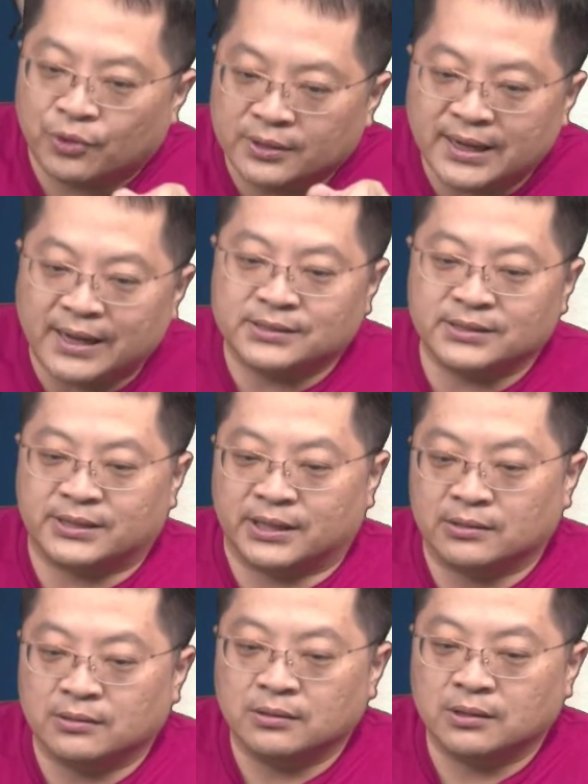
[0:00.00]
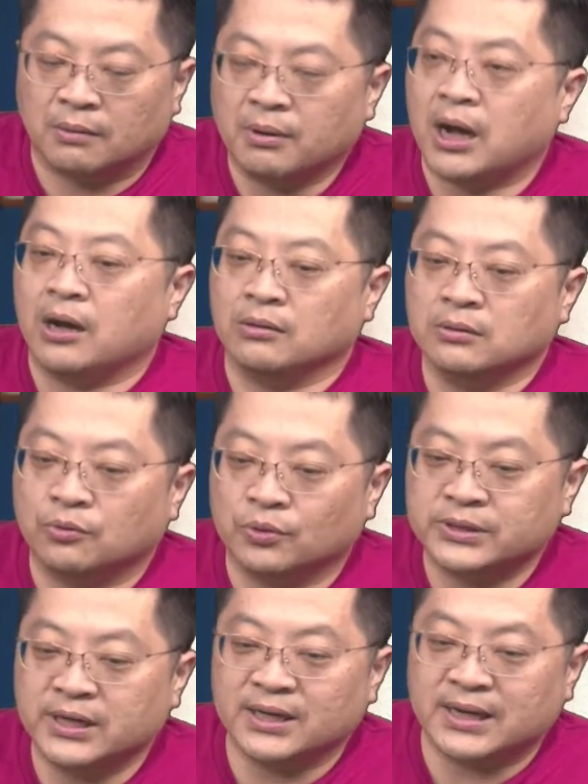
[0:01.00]
泰之前，好不好？我
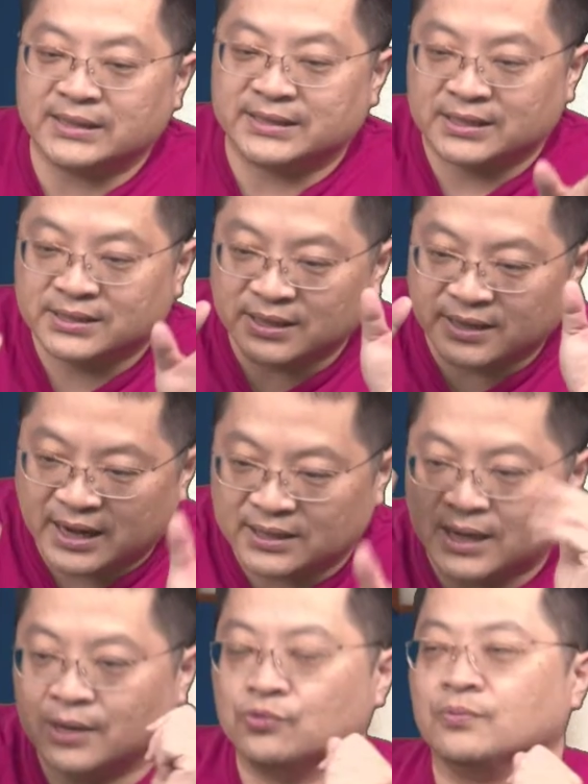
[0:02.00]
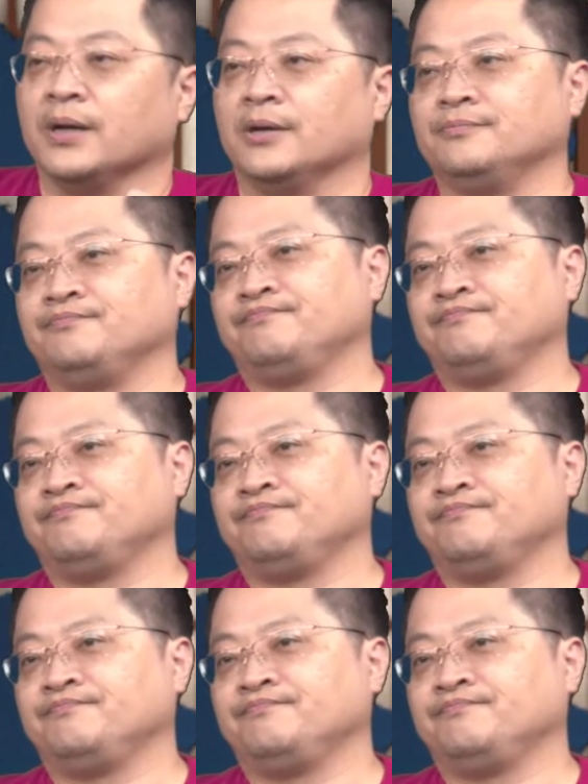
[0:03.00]
先跟大家讲这两档股票。